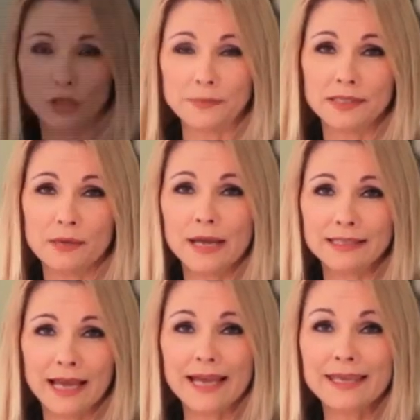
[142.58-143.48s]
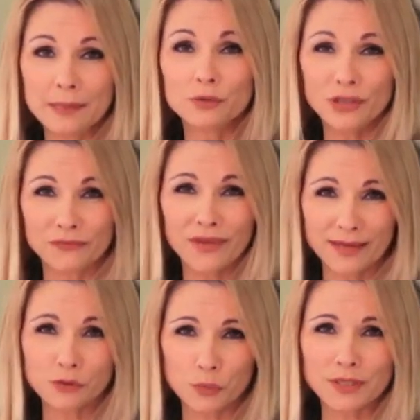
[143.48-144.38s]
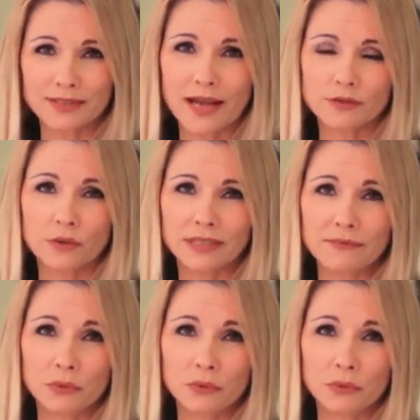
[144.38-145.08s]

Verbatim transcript: Só para você ter uma ideia, a equipe de efeitos especiais contava